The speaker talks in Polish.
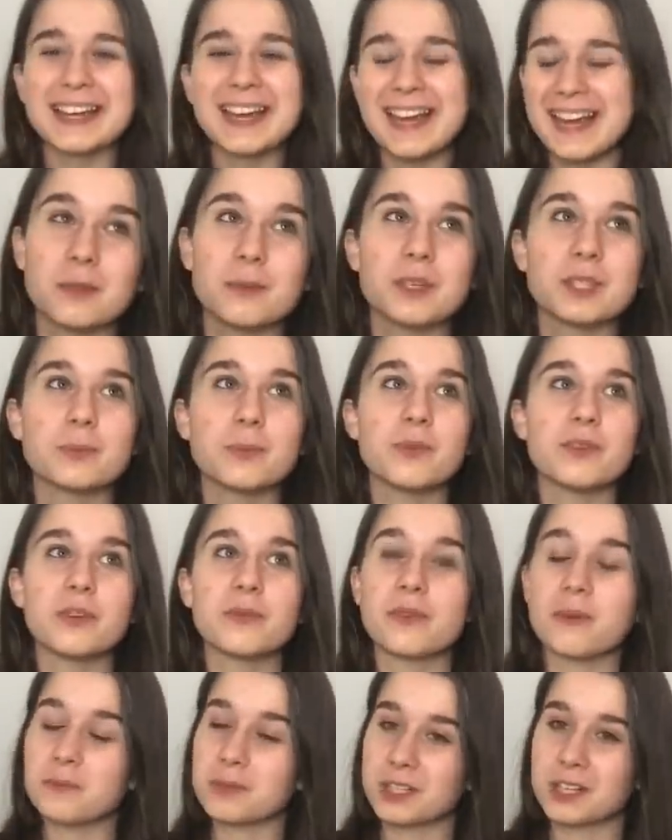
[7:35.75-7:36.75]
Natomiast powiem
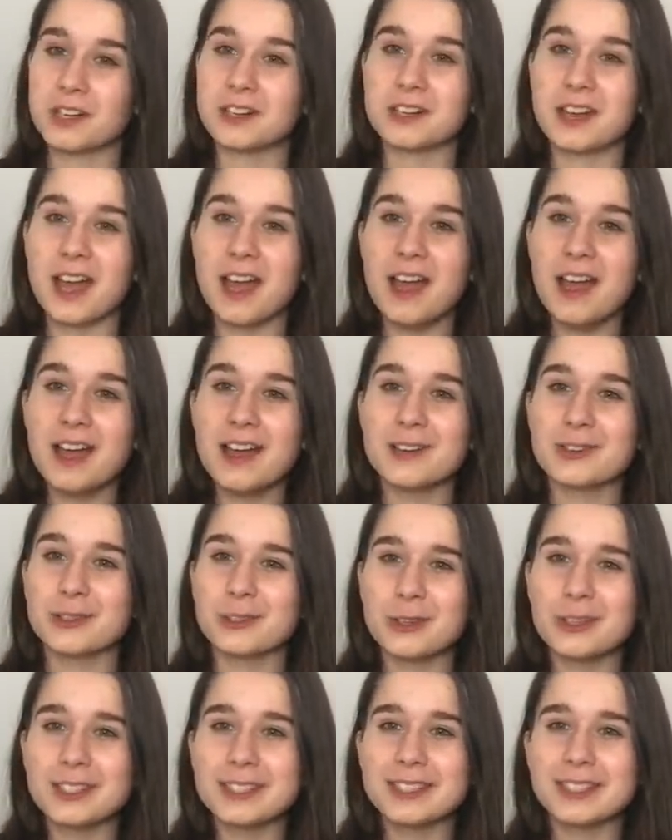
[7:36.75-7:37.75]
Wam szczerze, że
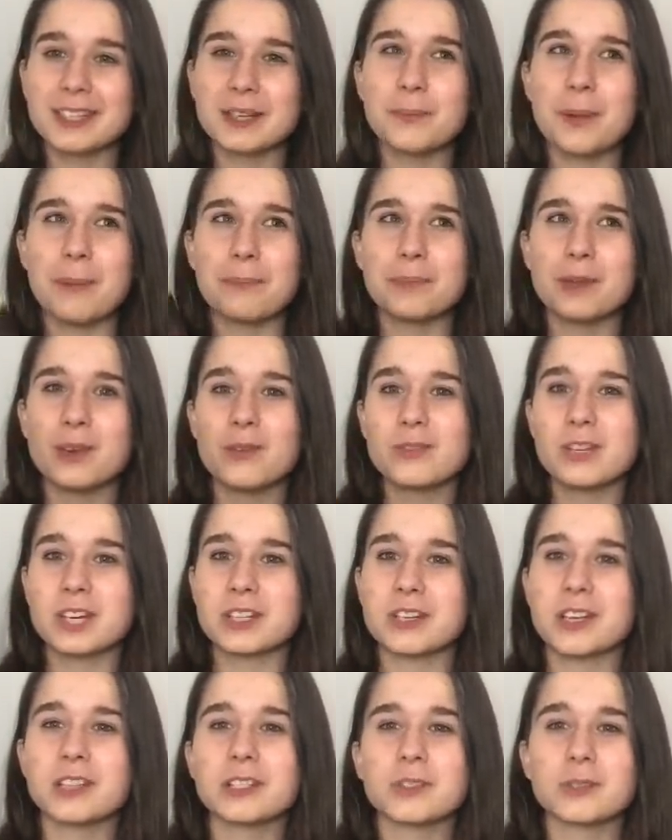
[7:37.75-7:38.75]
to jest chyba pierwsza
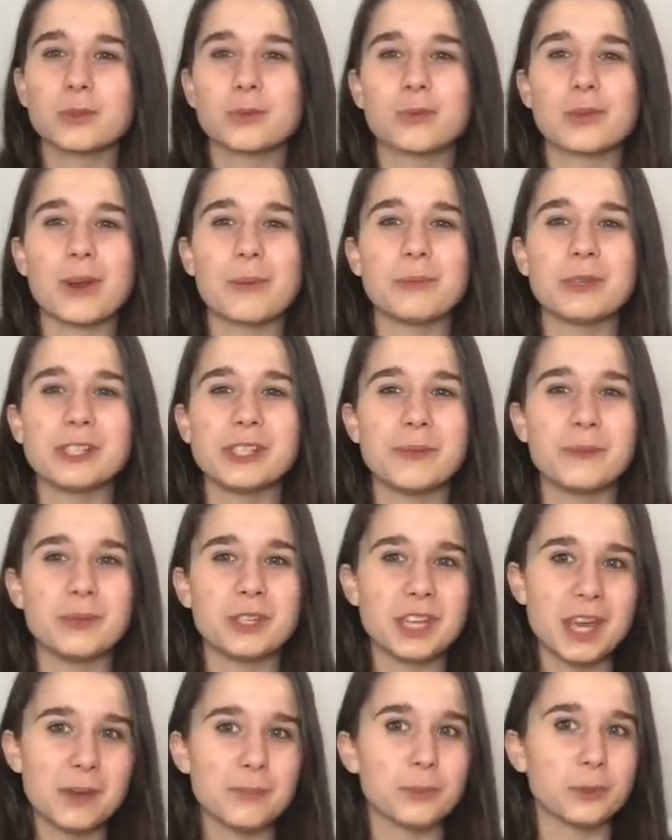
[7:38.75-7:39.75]
część, która mi się
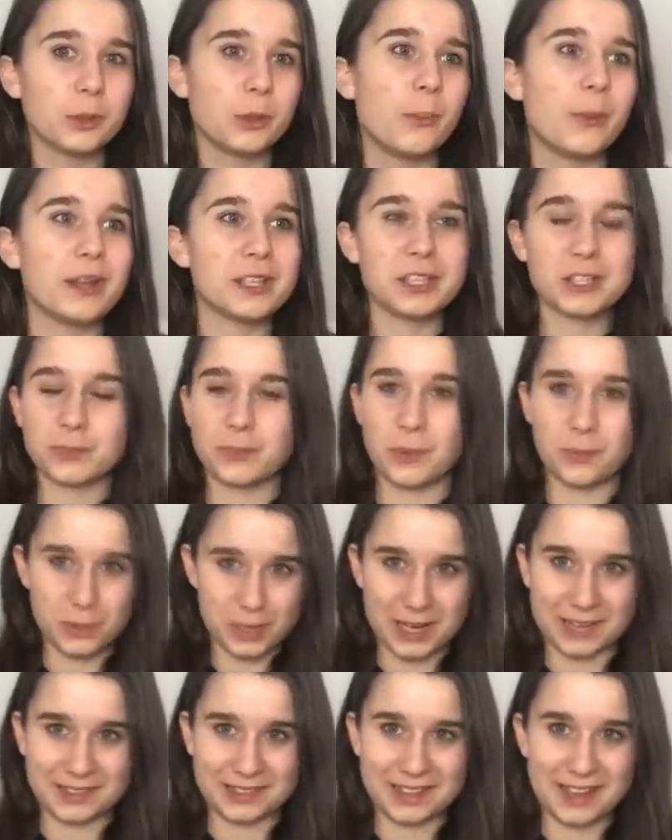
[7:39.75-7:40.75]
mniej podoba niż
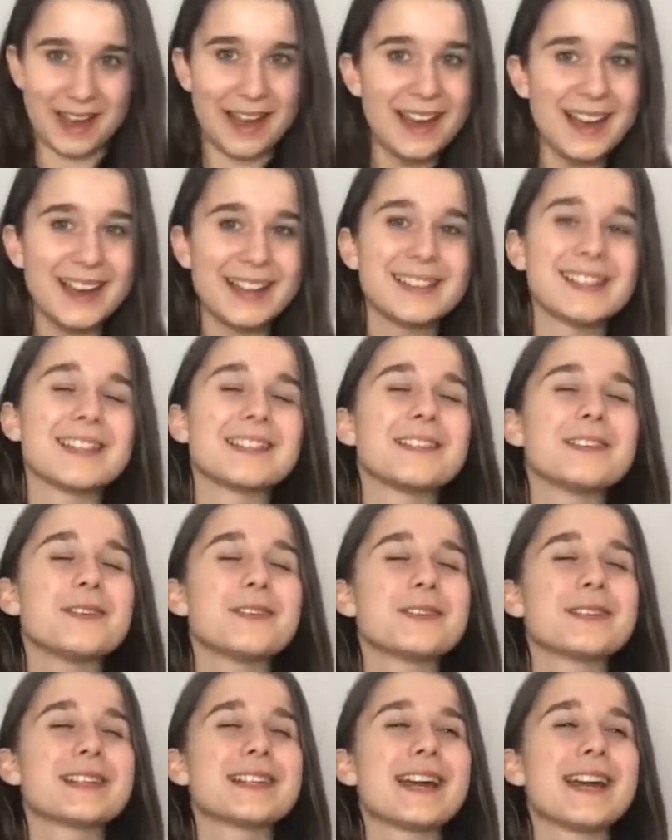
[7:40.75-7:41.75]
poprzednia, dlatego
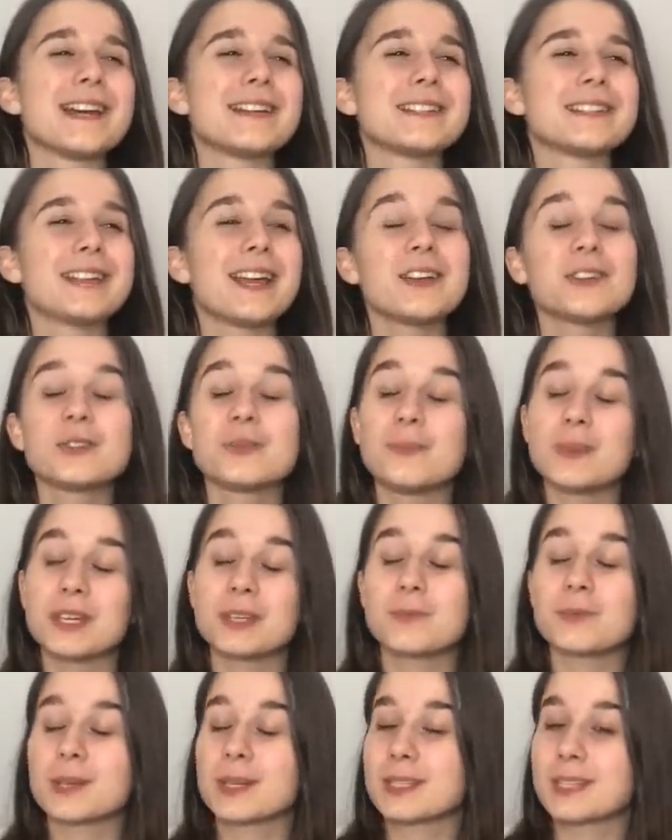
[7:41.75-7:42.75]
że czytając
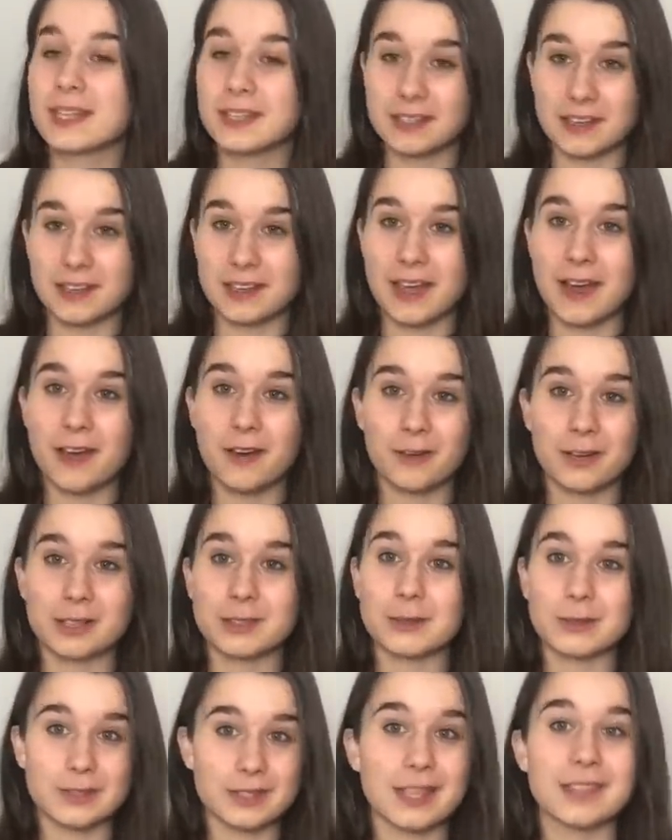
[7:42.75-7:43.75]
Miecz Przeznaczenia
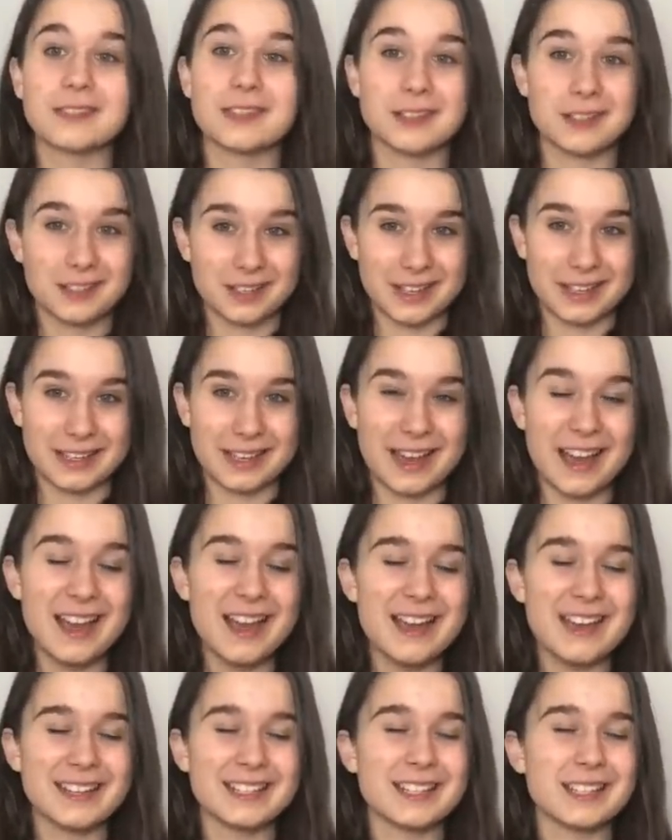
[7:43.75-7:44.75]
oraz Ostatnie życzenia,
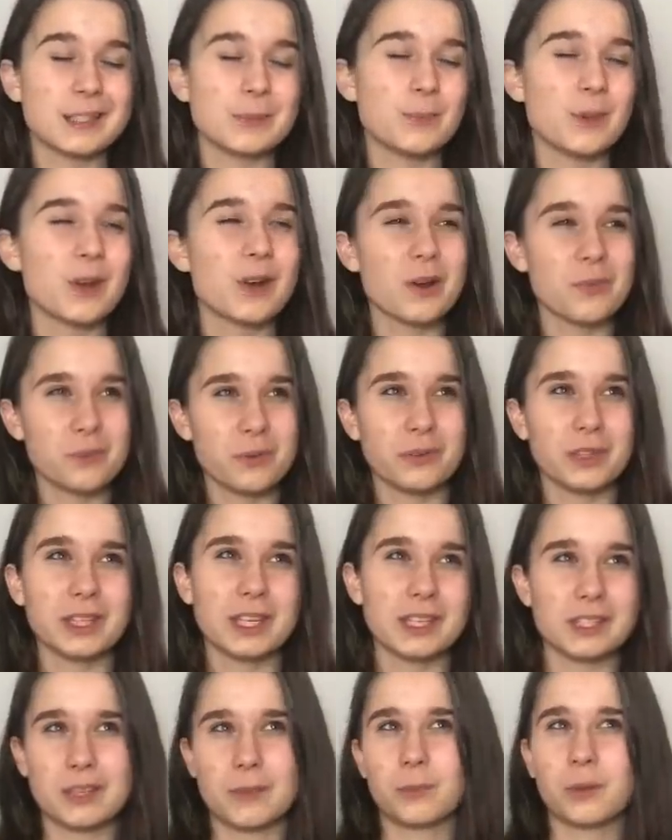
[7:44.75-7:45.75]
czyli zbiorę
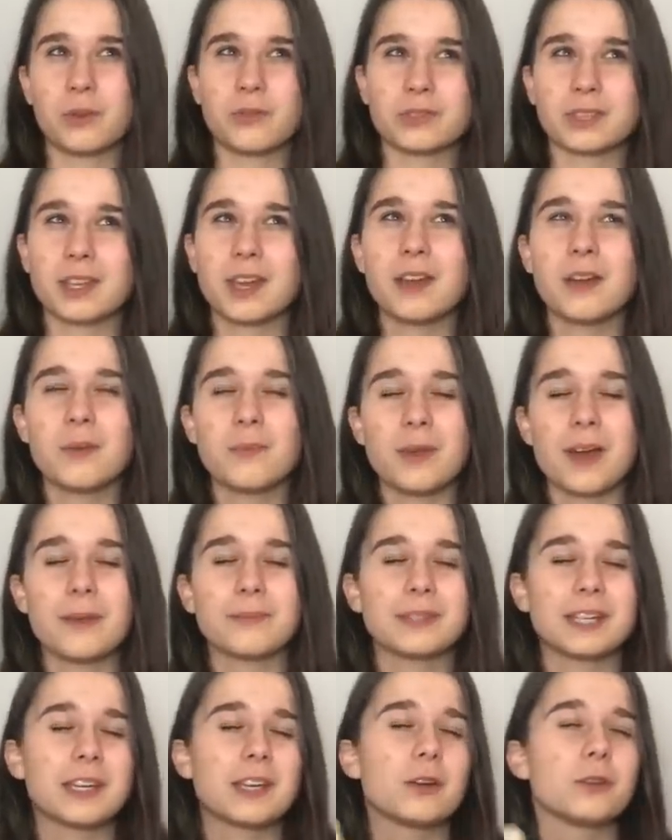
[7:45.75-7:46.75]
opowiadań Sapkowskiego, miałam
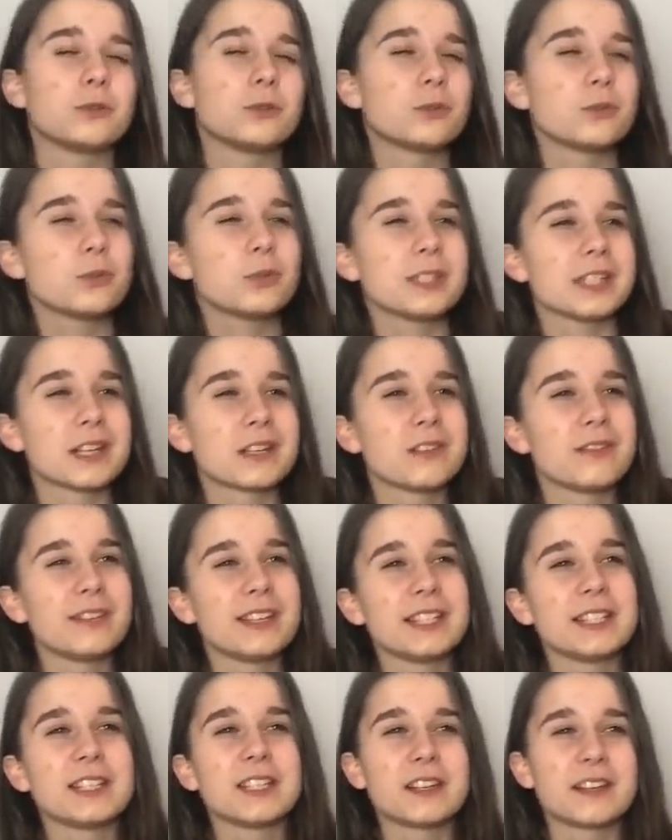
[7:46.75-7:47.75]
takie odczucia, że
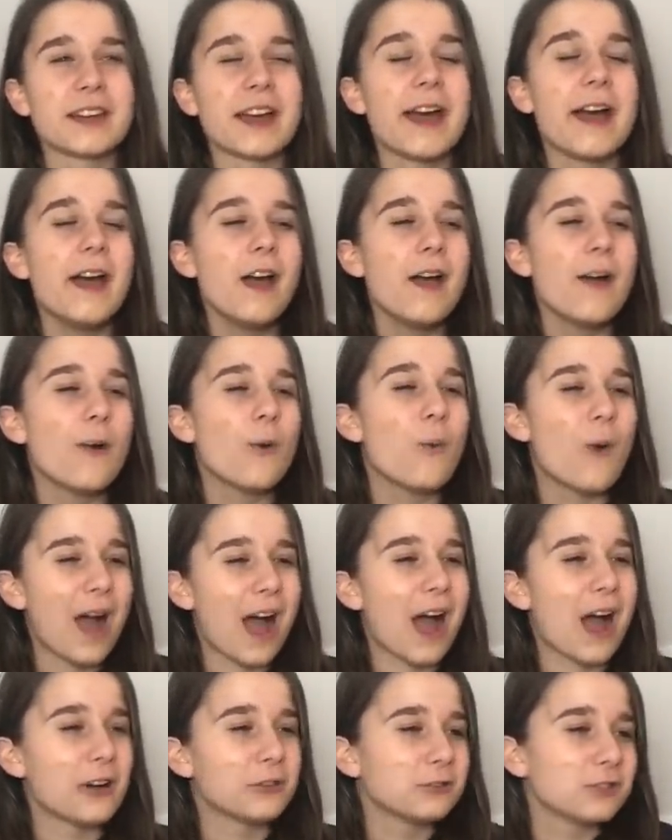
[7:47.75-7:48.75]
wiecie, że
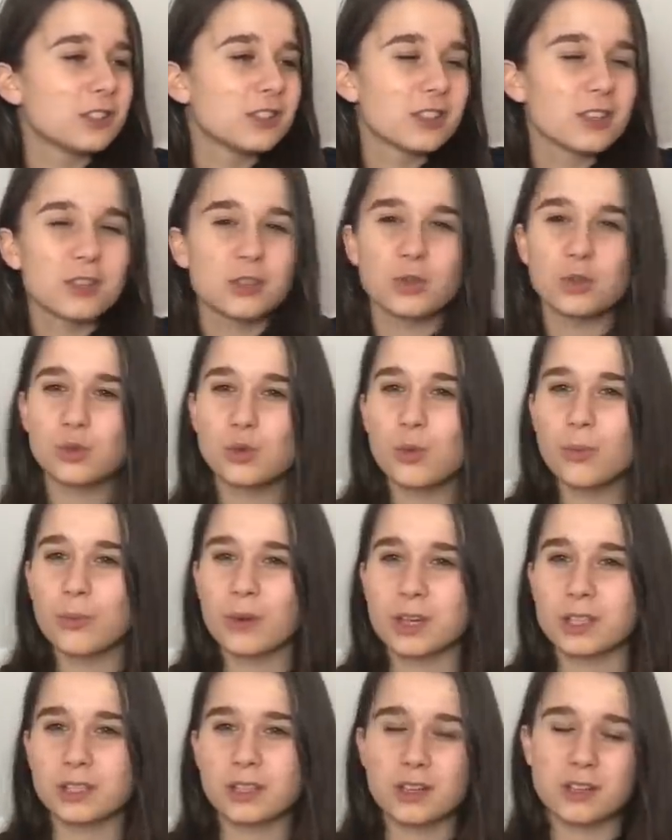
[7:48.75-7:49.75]
wow, to jest takie
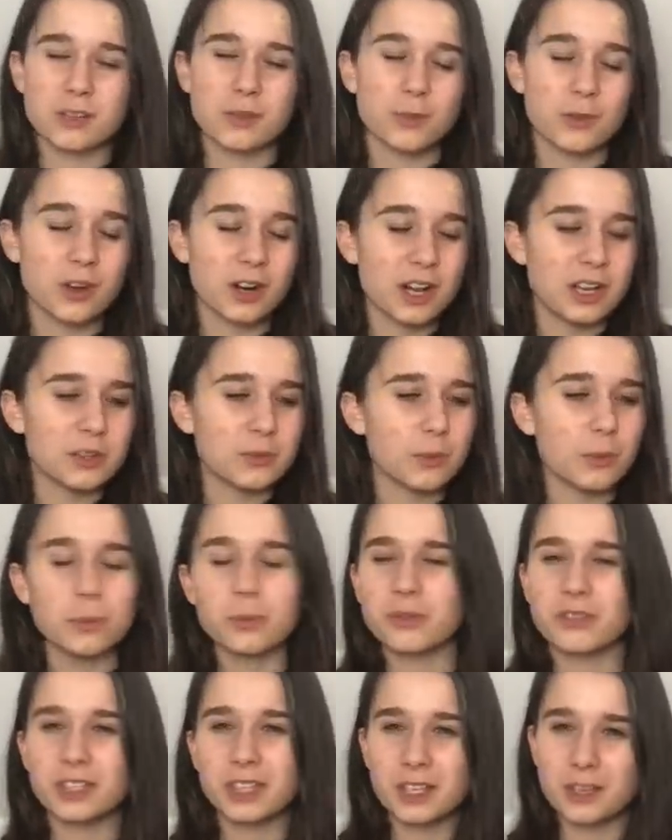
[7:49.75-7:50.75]
super, z każdym kolejnym
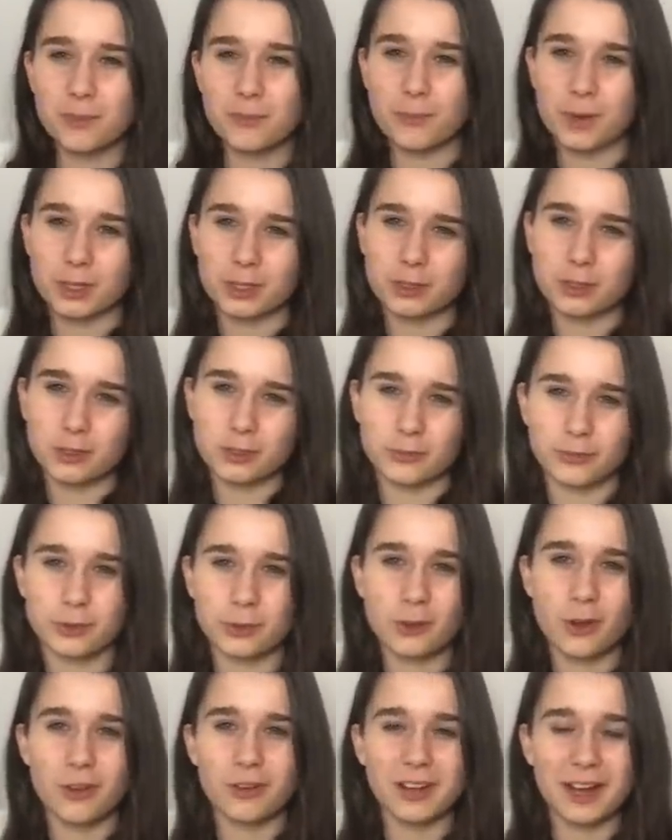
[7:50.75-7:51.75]
opowiadaniem bardziej się
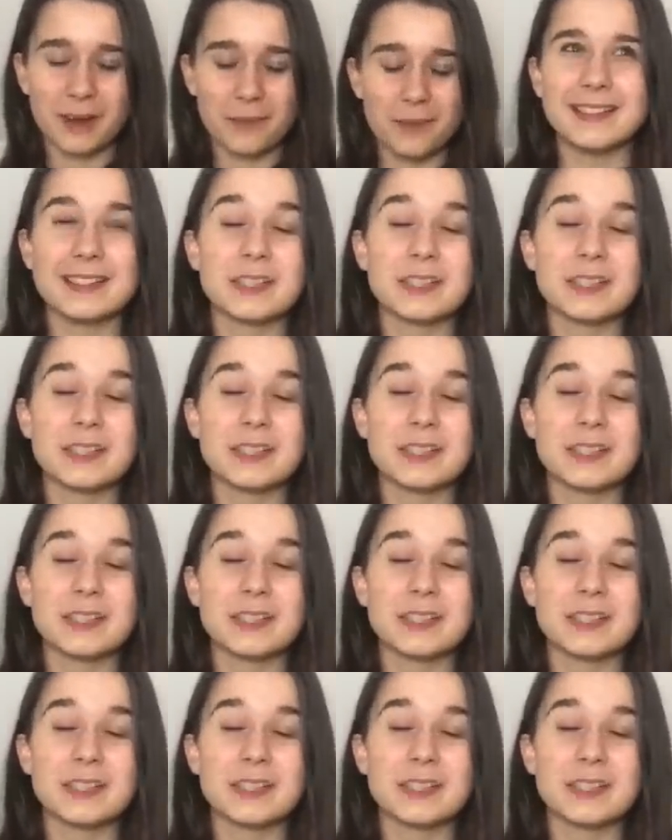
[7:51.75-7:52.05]
wciągam.